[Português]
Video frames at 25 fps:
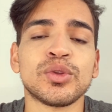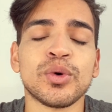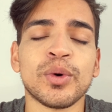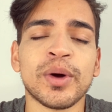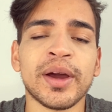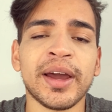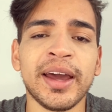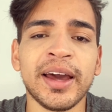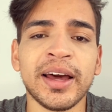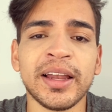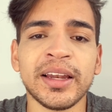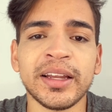
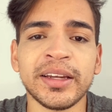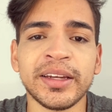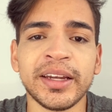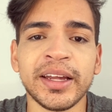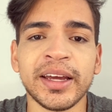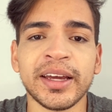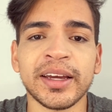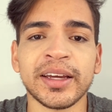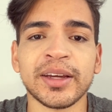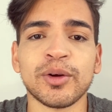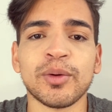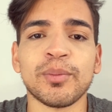ela,
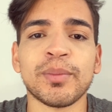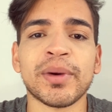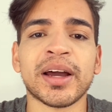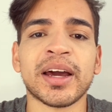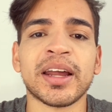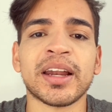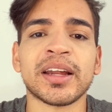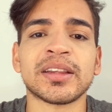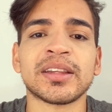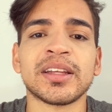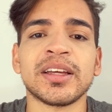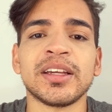né, uma
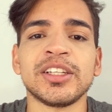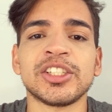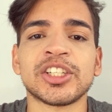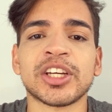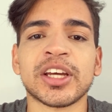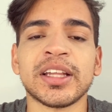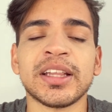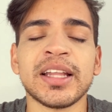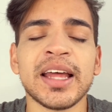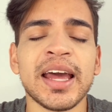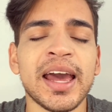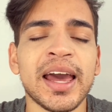característica
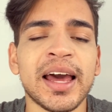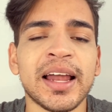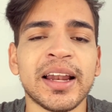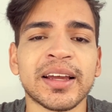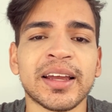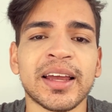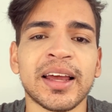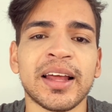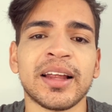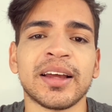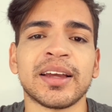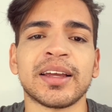dela, que,
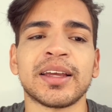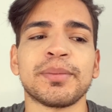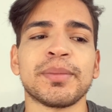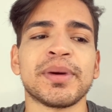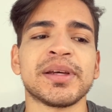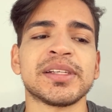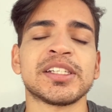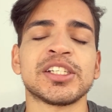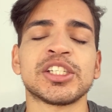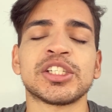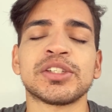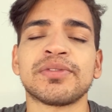ela, é que mais
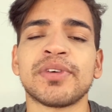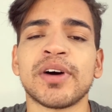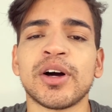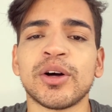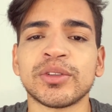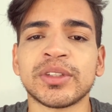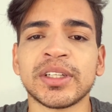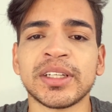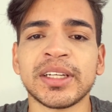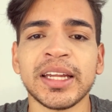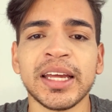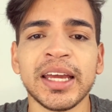sente falta
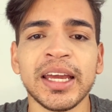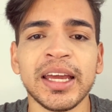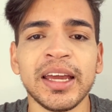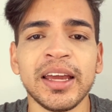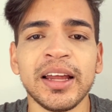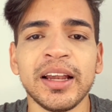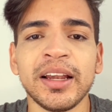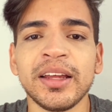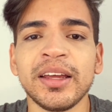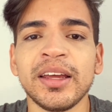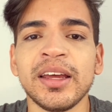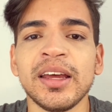
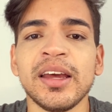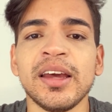nele.